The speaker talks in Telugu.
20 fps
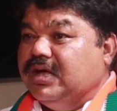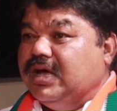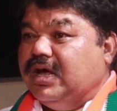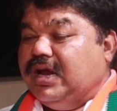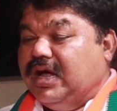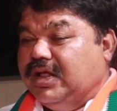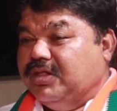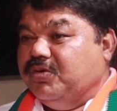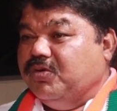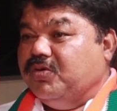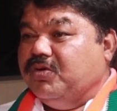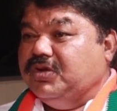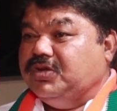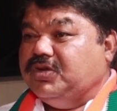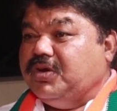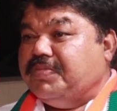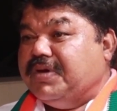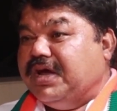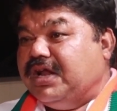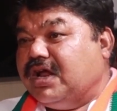ఇవాళ అందు
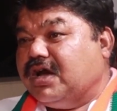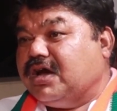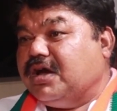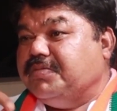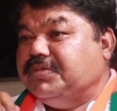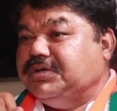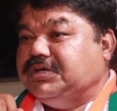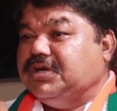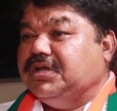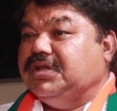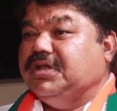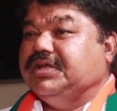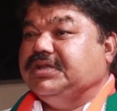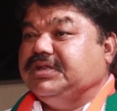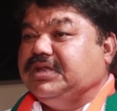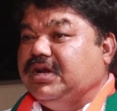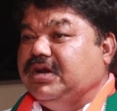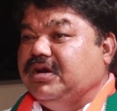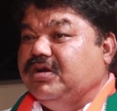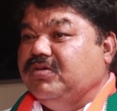గురించే మహిళా కమిషన్
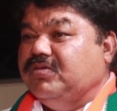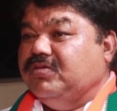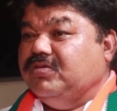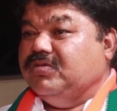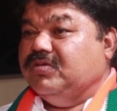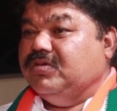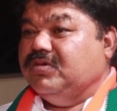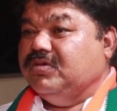వేస్తలేడు